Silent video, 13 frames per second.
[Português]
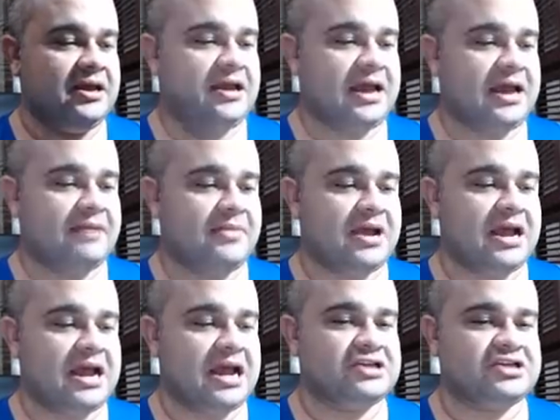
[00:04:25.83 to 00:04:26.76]
A
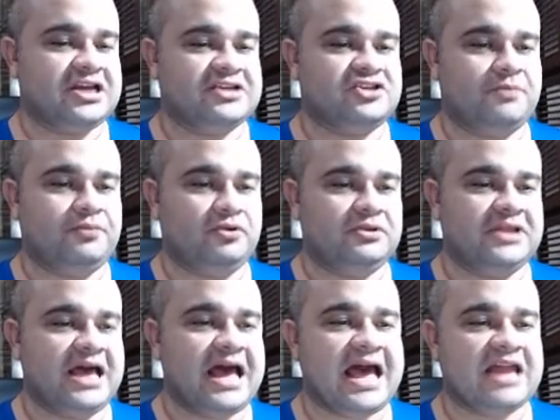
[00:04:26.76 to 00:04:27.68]
mágica, só pro
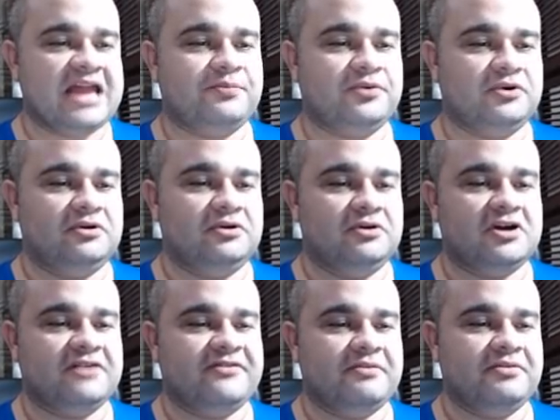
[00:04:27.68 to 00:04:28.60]
dado,
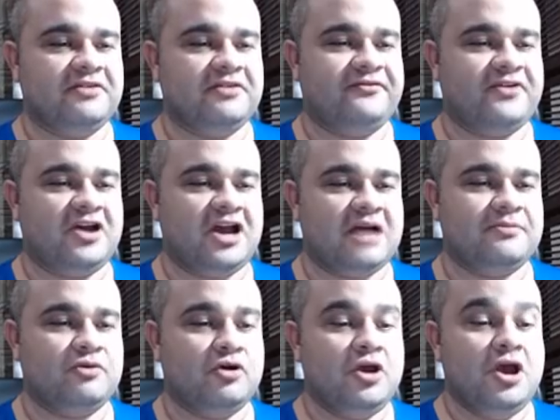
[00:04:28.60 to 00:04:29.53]
Poluga. Vamos que
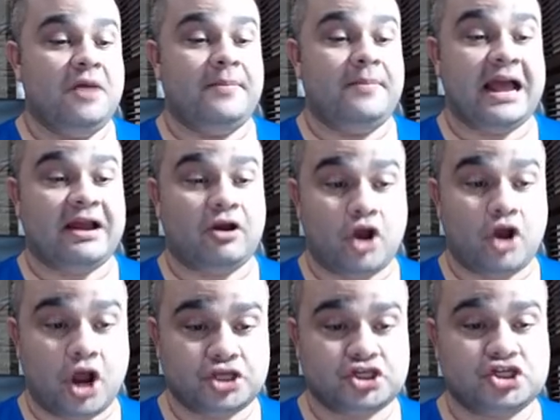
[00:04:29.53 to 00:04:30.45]
vamos.
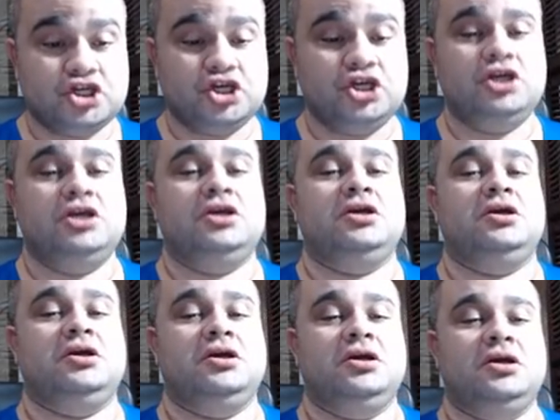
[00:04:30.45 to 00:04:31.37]
Pacote.
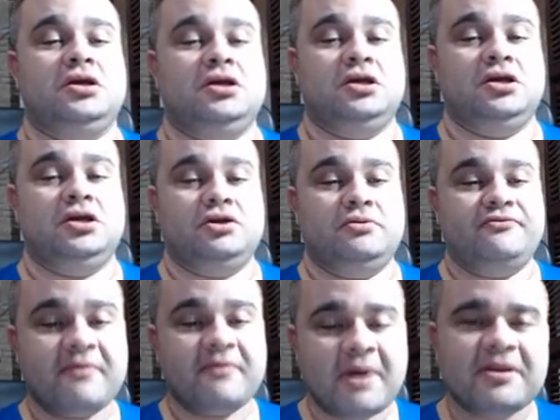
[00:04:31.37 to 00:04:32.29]

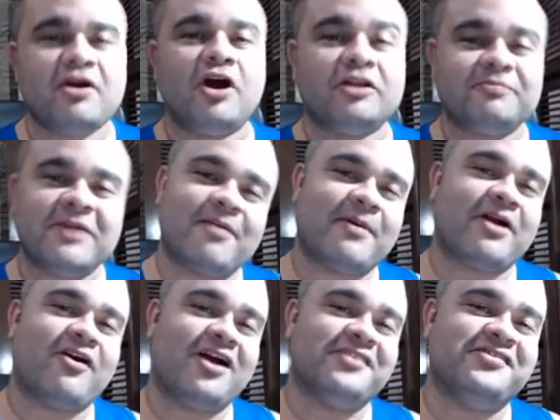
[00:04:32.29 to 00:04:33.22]
Vamos abrir outro mega
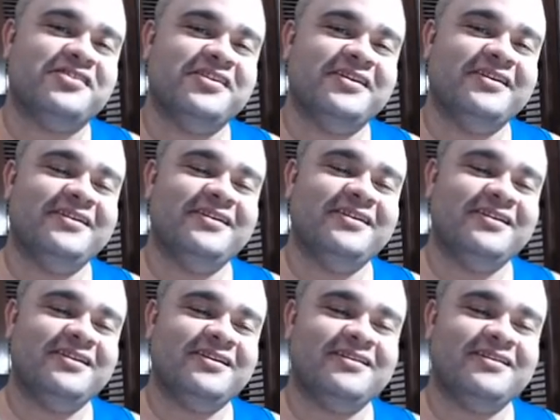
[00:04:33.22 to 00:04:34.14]
pacote?
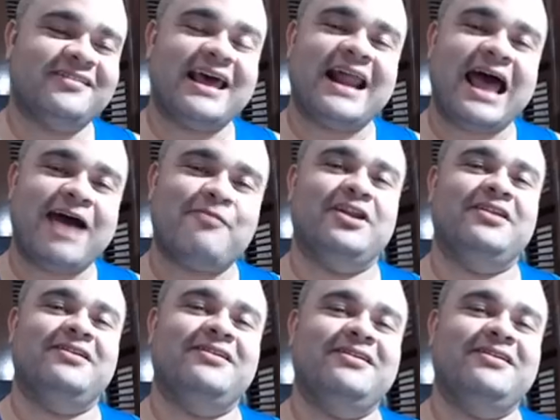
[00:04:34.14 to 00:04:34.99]
Será, mano?